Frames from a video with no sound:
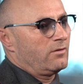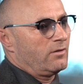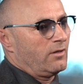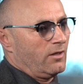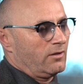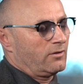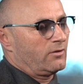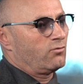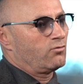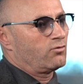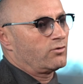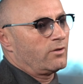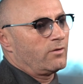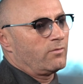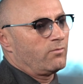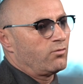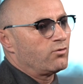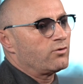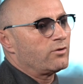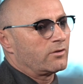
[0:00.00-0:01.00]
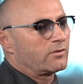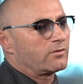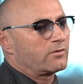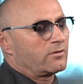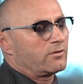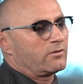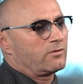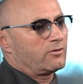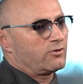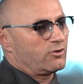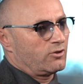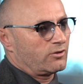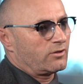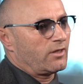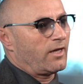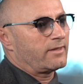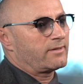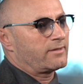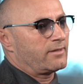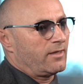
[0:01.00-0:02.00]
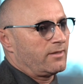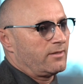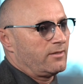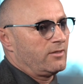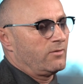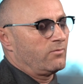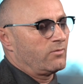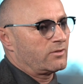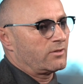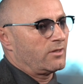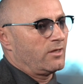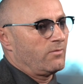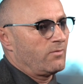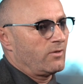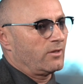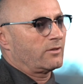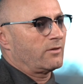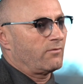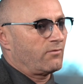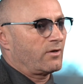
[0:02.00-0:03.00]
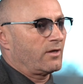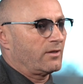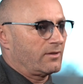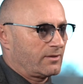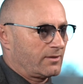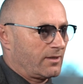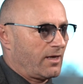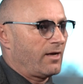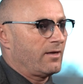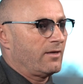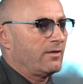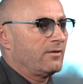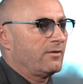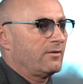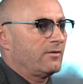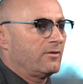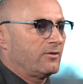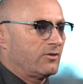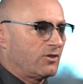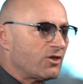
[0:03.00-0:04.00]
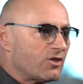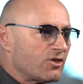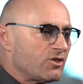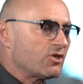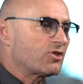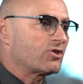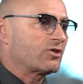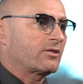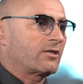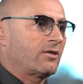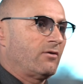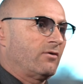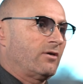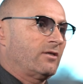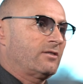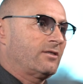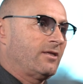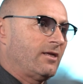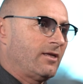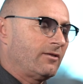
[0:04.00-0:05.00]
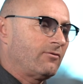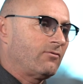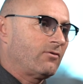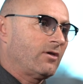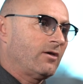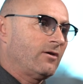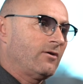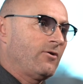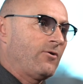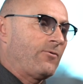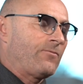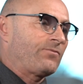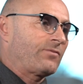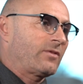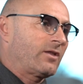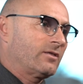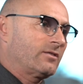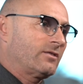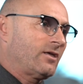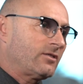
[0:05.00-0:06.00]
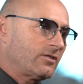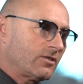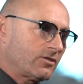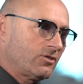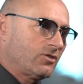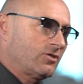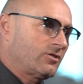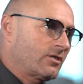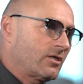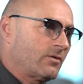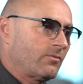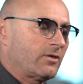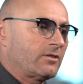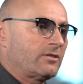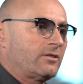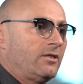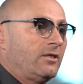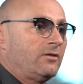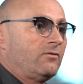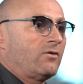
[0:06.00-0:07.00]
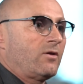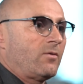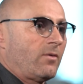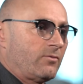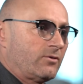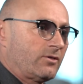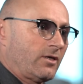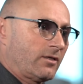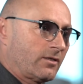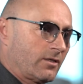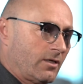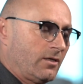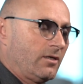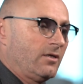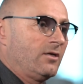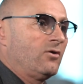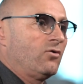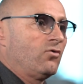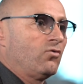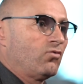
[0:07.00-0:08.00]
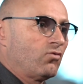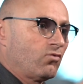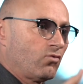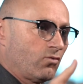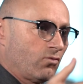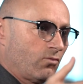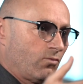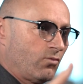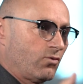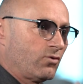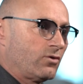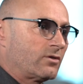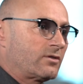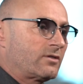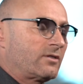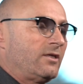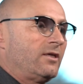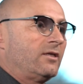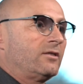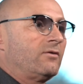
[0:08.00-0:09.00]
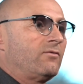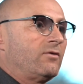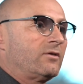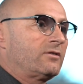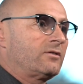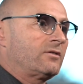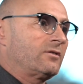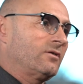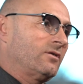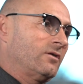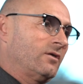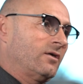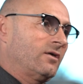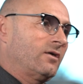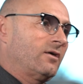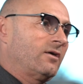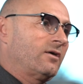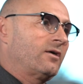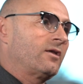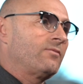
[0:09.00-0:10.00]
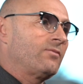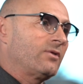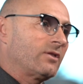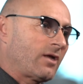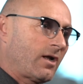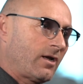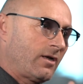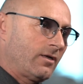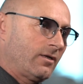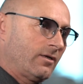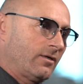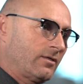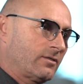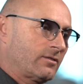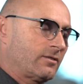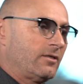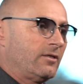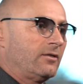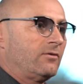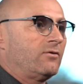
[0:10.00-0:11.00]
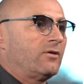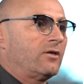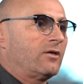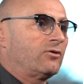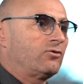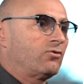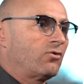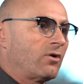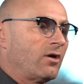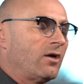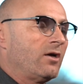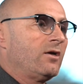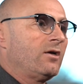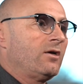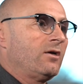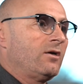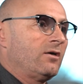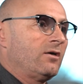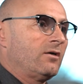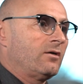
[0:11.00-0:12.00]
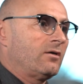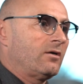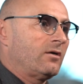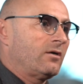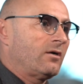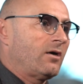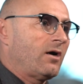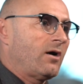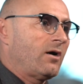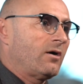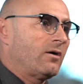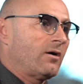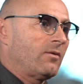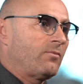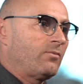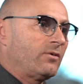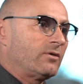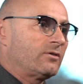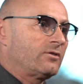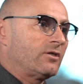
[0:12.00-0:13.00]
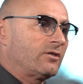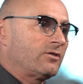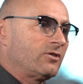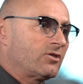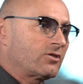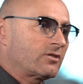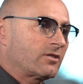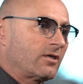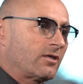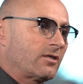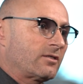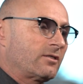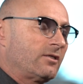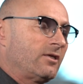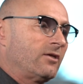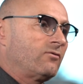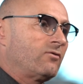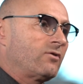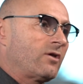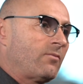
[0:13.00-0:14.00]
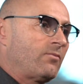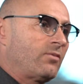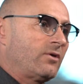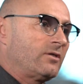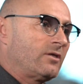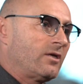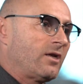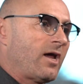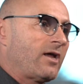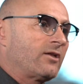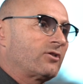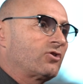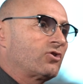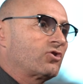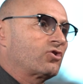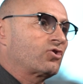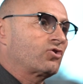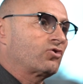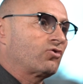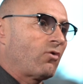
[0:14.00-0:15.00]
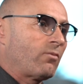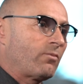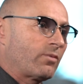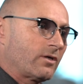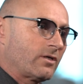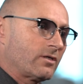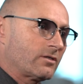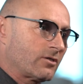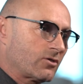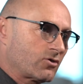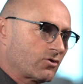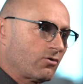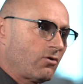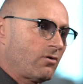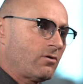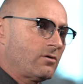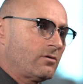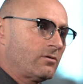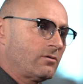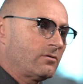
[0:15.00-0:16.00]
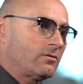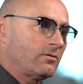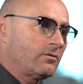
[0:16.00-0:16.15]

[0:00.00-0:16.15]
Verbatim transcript: это уже будет э, считаться одним из элементов конца технического расследования. За техническим расследованием обязательно будет следовать э, криминальное расследование, которое э, а, а, техническое расследование определяет, что произошло,